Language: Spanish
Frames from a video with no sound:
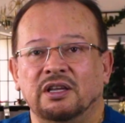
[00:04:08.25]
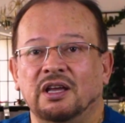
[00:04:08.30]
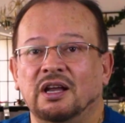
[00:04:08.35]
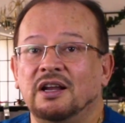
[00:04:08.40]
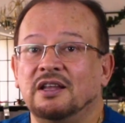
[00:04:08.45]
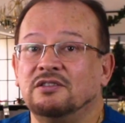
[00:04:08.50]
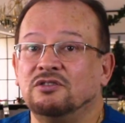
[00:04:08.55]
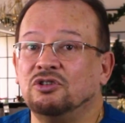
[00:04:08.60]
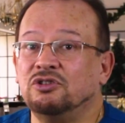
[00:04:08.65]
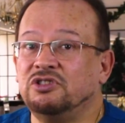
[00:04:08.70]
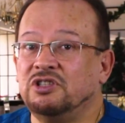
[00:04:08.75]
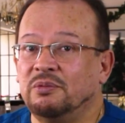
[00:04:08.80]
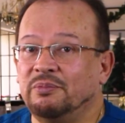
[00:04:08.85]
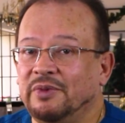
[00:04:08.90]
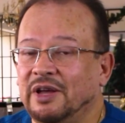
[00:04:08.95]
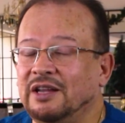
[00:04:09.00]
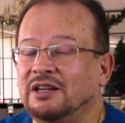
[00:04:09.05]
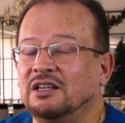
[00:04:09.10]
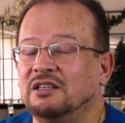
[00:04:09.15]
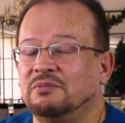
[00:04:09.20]
y a las dos
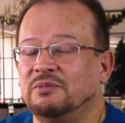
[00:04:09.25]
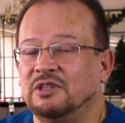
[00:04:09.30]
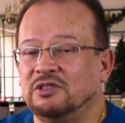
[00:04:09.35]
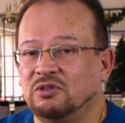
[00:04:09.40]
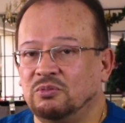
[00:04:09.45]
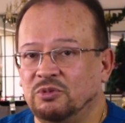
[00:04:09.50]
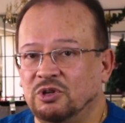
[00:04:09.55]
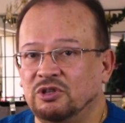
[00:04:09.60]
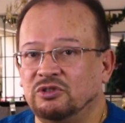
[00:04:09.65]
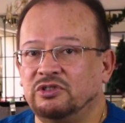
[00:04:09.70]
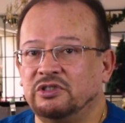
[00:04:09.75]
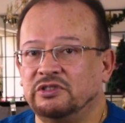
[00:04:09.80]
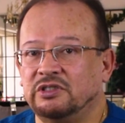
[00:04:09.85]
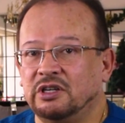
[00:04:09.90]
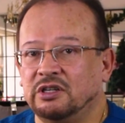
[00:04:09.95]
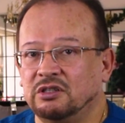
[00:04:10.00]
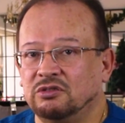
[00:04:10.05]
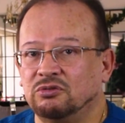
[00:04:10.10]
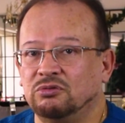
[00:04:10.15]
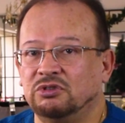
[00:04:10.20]
semanas más o menos es
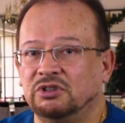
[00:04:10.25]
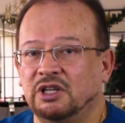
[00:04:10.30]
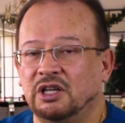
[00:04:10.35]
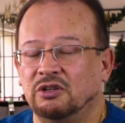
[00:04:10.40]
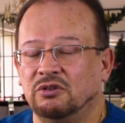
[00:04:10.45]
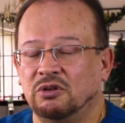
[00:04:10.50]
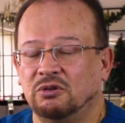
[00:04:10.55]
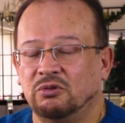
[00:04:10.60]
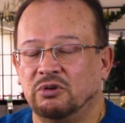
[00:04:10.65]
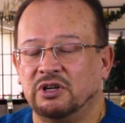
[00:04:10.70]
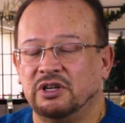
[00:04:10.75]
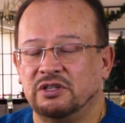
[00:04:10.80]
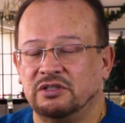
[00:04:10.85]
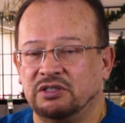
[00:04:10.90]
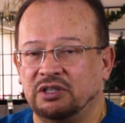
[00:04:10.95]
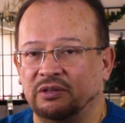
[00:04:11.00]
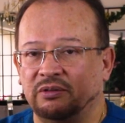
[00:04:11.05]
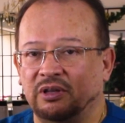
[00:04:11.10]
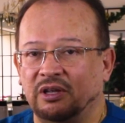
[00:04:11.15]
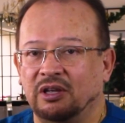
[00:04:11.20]
el resultado.
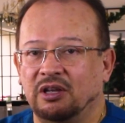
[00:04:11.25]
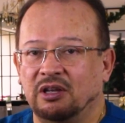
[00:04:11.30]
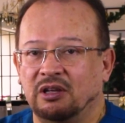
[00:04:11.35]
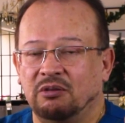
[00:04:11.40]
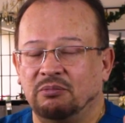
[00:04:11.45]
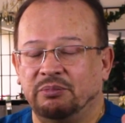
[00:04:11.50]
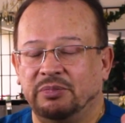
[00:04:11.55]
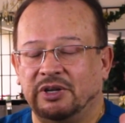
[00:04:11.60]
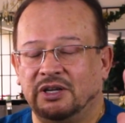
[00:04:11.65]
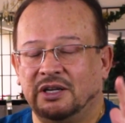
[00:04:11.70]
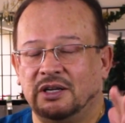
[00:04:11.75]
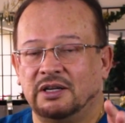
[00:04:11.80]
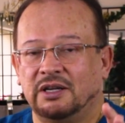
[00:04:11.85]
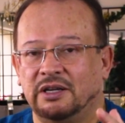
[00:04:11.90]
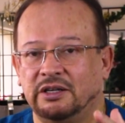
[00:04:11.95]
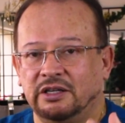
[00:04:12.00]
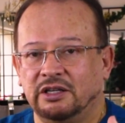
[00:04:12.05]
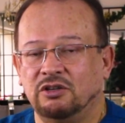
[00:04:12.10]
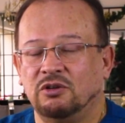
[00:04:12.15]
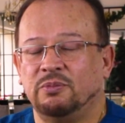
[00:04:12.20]
Acuérdense, para
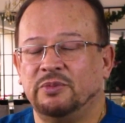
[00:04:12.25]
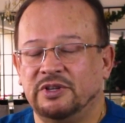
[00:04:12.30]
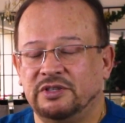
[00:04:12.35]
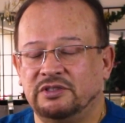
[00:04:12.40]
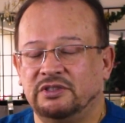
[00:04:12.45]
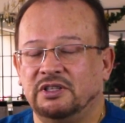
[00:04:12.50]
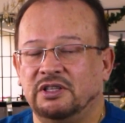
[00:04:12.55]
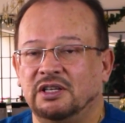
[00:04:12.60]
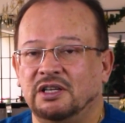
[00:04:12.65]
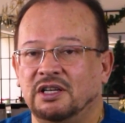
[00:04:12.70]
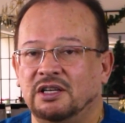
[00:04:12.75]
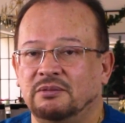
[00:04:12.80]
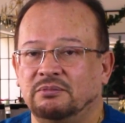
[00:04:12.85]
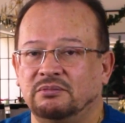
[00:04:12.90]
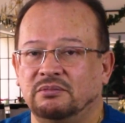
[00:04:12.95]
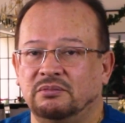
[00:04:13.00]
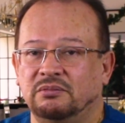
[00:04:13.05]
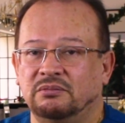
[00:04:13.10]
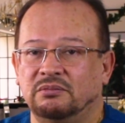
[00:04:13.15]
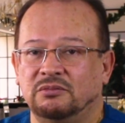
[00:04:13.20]
la rinoplastía
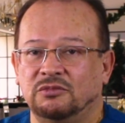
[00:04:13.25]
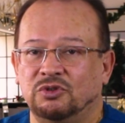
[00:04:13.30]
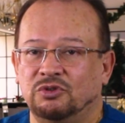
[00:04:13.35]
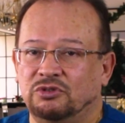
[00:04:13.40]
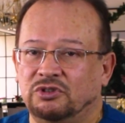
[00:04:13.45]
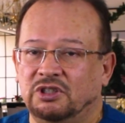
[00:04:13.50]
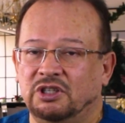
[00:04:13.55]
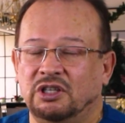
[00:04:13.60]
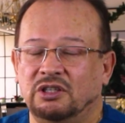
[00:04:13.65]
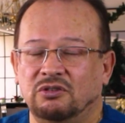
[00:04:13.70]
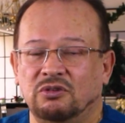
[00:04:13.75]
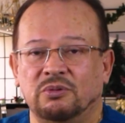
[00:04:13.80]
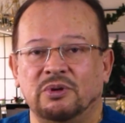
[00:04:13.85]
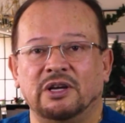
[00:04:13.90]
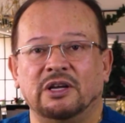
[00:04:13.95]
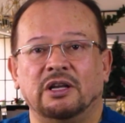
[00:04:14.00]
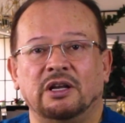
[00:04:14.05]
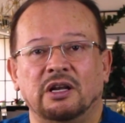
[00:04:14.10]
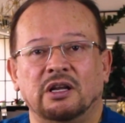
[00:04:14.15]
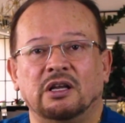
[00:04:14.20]
usted no va
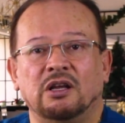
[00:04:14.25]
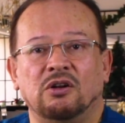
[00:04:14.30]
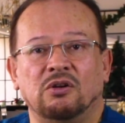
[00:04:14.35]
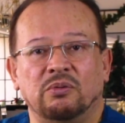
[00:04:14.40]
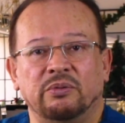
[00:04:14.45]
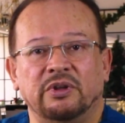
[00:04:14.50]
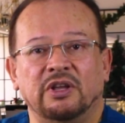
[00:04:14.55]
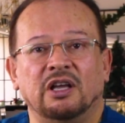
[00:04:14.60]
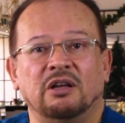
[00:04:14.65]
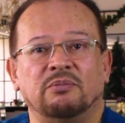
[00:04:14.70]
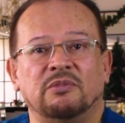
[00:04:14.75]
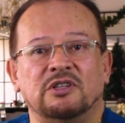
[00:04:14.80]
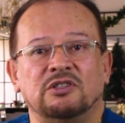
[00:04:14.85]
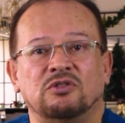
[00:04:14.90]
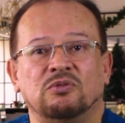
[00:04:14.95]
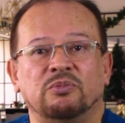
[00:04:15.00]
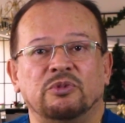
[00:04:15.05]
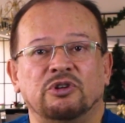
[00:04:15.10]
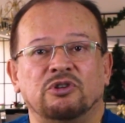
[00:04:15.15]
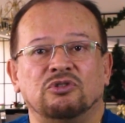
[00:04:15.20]
a querer que lo vean
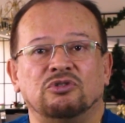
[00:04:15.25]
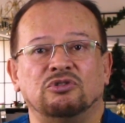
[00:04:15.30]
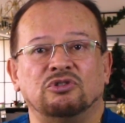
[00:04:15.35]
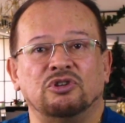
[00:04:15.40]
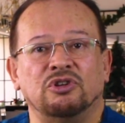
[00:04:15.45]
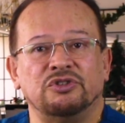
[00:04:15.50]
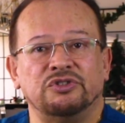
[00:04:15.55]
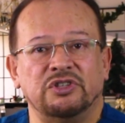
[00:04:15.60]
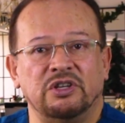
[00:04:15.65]
más o menos dos